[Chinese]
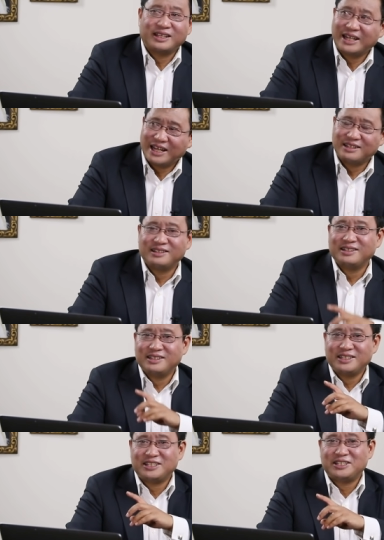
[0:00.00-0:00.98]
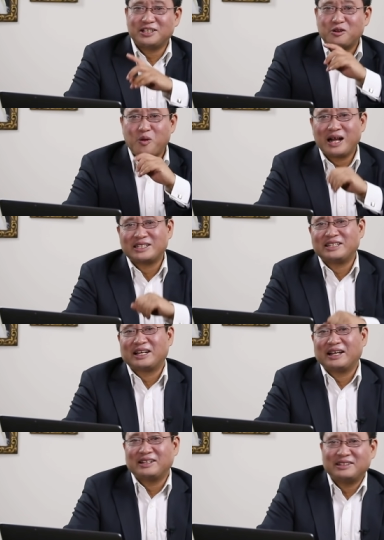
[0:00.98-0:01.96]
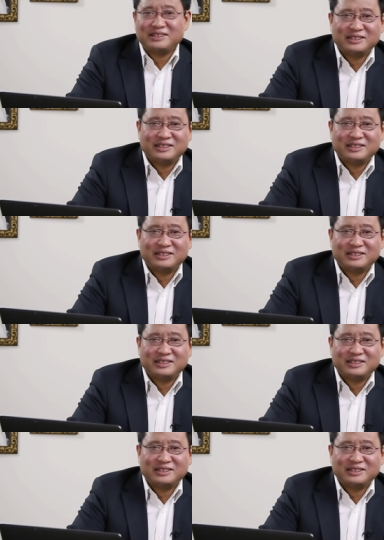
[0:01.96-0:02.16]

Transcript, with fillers: 你看已经挂起来了，